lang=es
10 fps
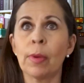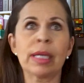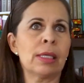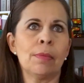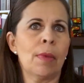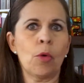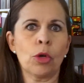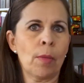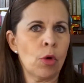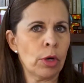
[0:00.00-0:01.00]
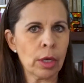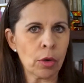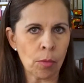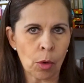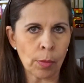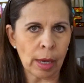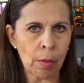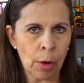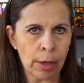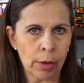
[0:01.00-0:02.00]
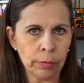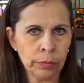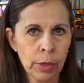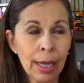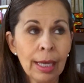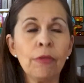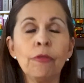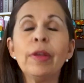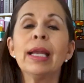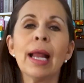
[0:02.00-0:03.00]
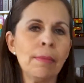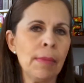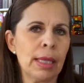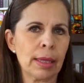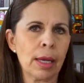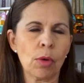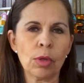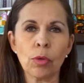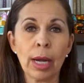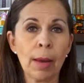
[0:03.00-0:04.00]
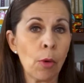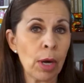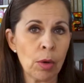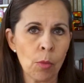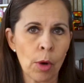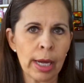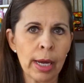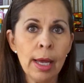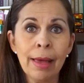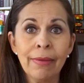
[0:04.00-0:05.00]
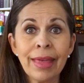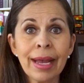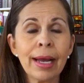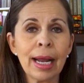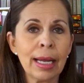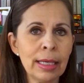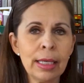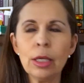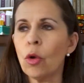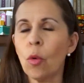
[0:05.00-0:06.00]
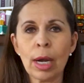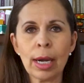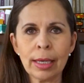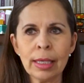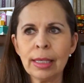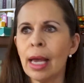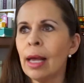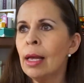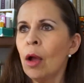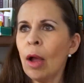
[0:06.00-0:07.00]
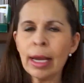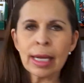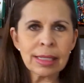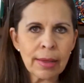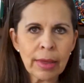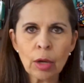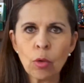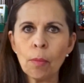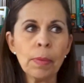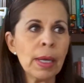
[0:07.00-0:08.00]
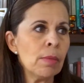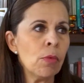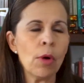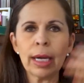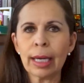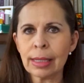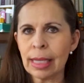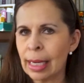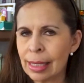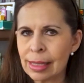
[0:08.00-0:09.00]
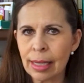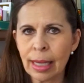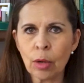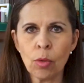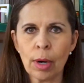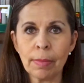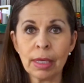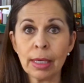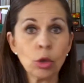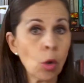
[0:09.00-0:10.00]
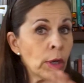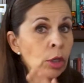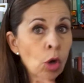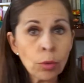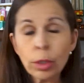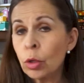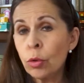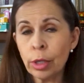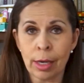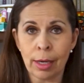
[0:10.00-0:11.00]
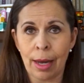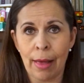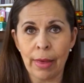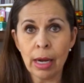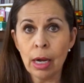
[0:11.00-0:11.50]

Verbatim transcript: va a decir me voy a morir como mi abuelo. Y finalmente cuando el abuelo muere, dejan al niño o a la niña en casa de algún primo, en casa de algún amiguito, y no lo incluyen en nada.